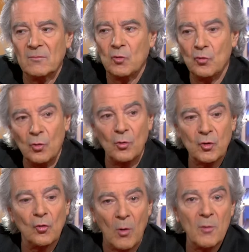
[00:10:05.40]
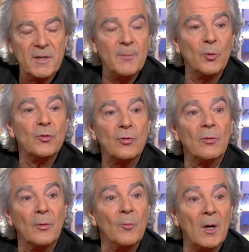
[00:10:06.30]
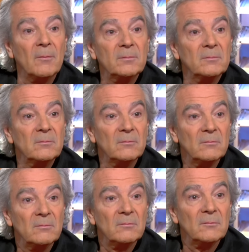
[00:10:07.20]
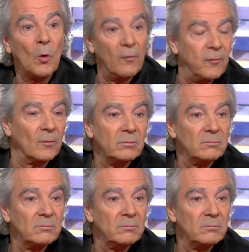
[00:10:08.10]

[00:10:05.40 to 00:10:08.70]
toujours, je crois, aussi peu sûr de moi, au fond.